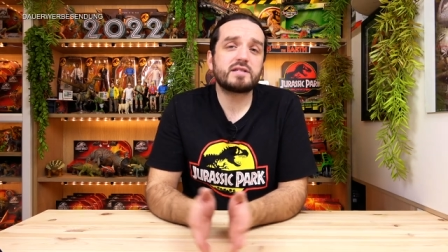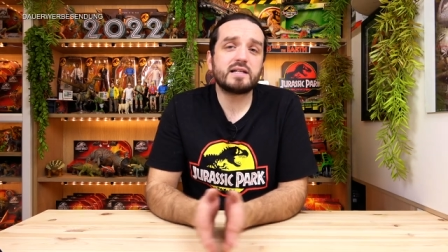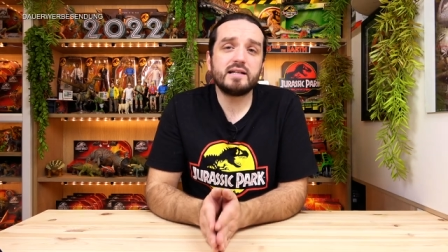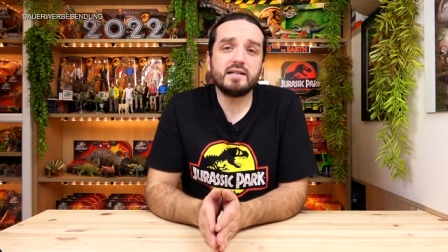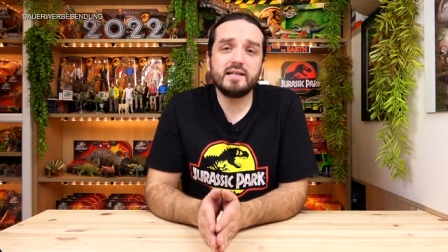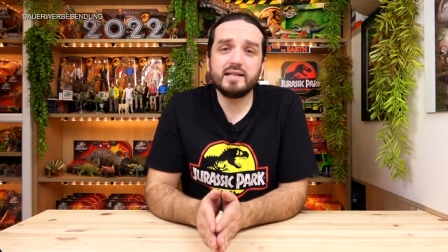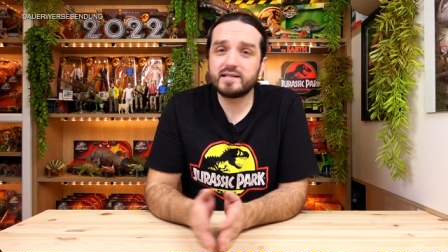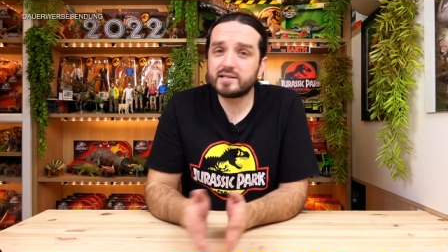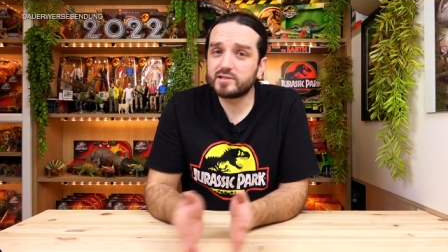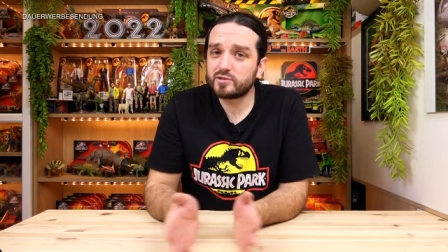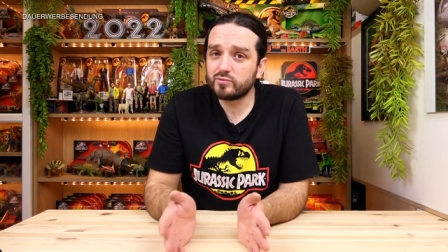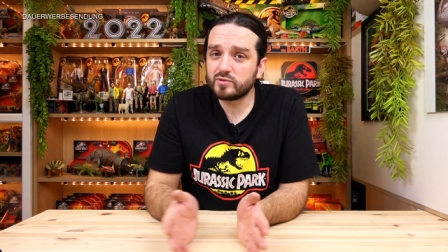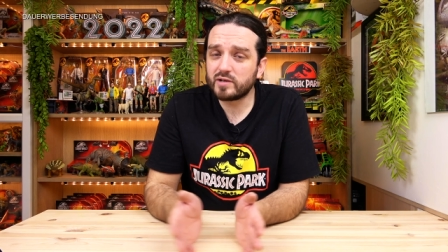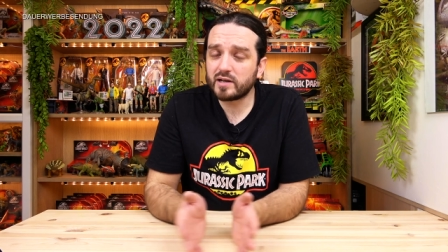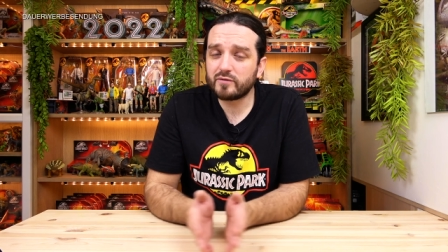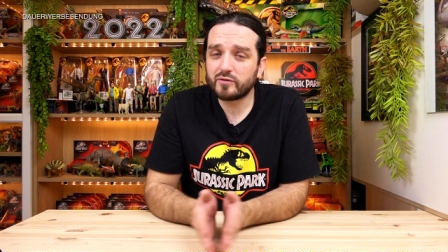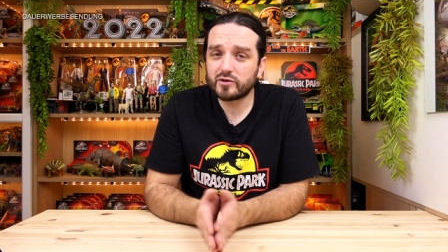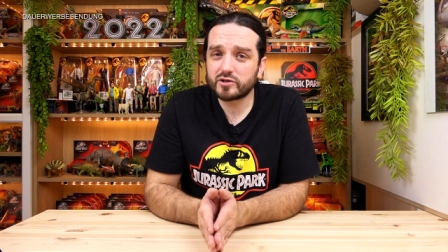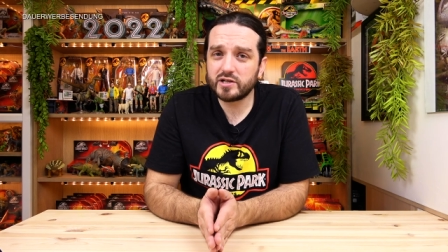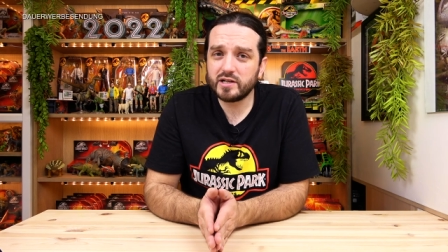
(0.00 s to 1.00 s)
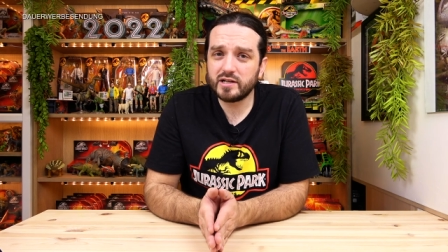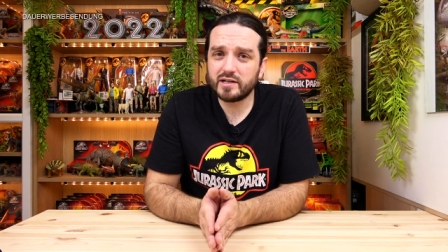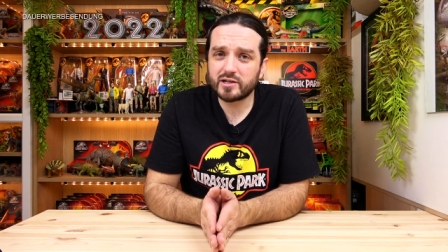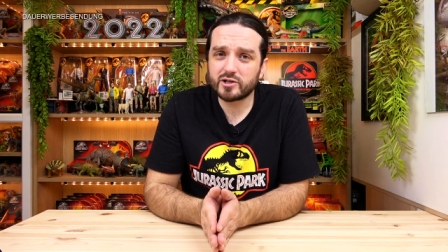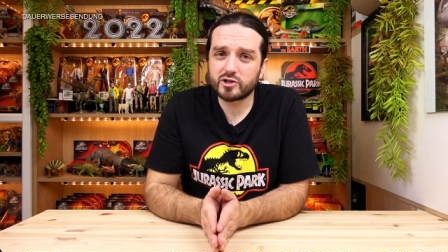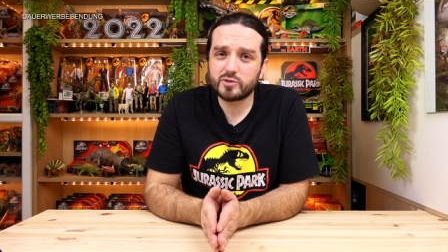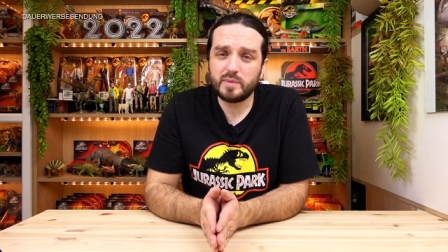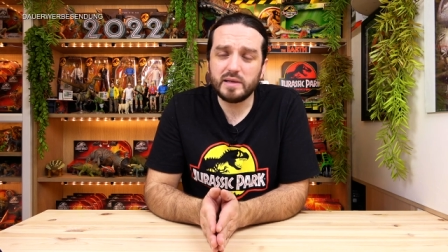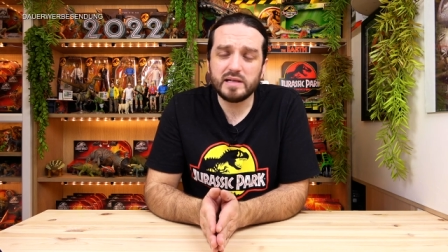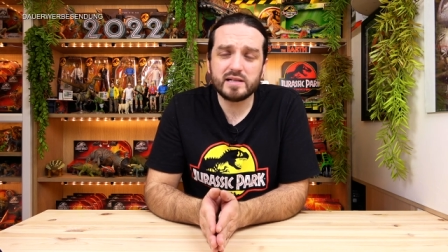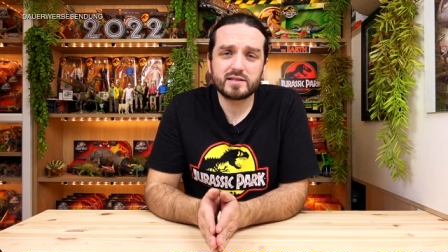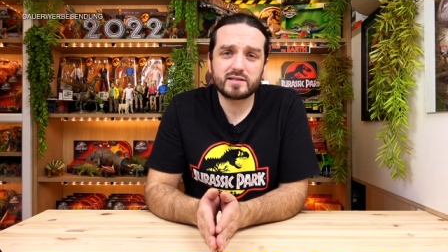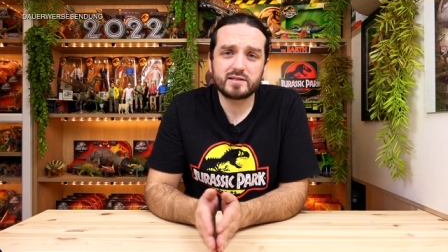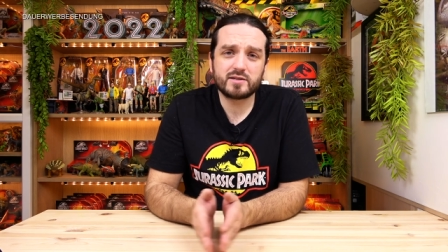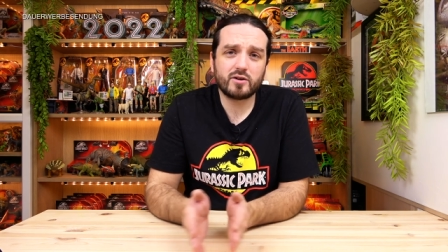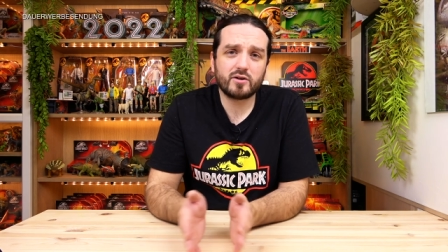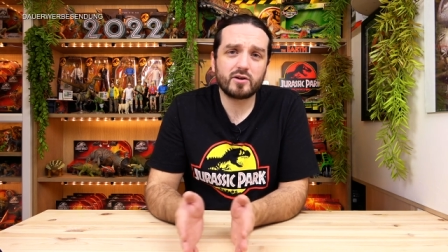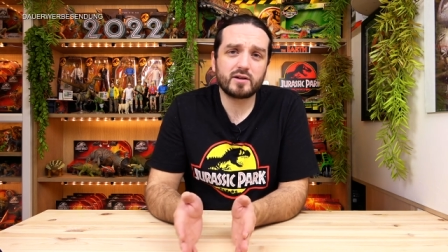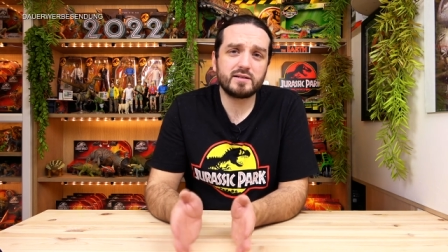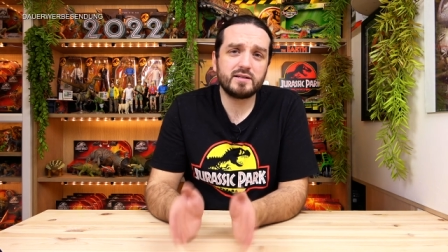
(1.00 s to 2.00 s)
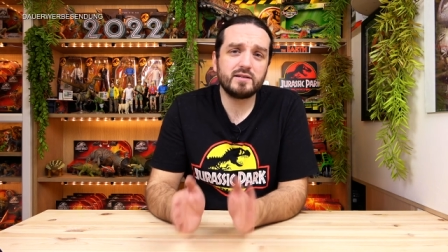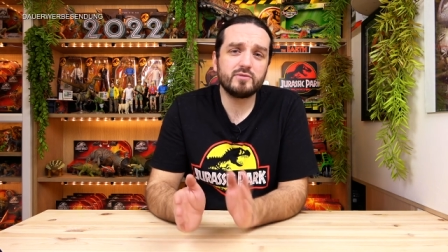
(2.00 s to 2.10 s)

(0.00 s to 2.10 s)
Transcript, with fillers: den Leaks zu den verschiedenen Spielzeugen,